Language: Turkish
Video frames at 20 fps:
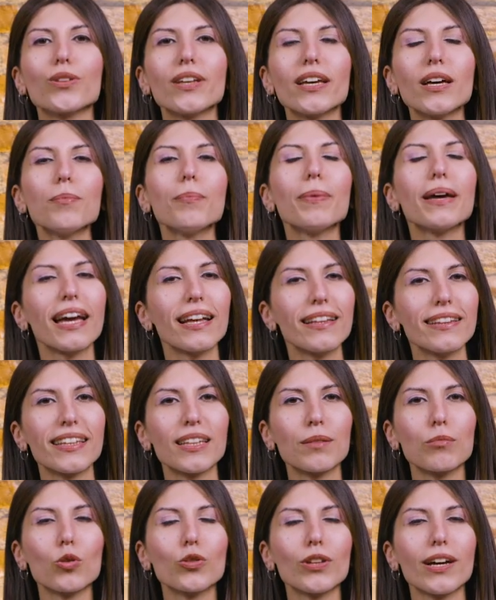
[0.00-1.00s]
da beğendiğin
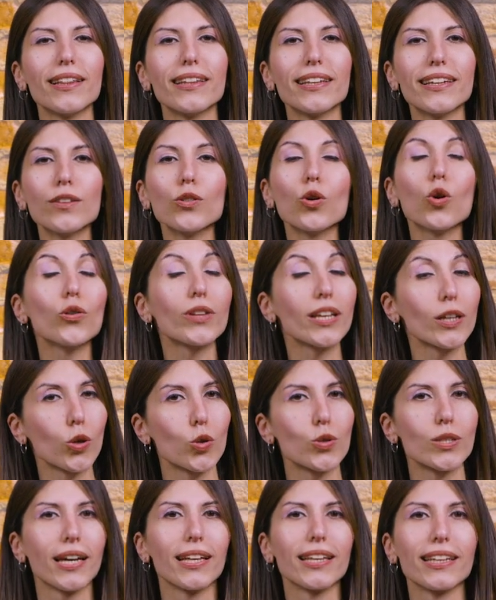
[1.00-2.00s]
modellerin ortak
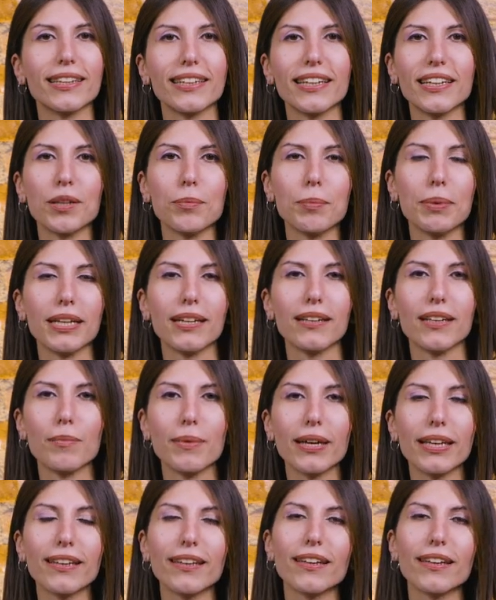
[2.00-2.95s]
özelliklerini belirlemek.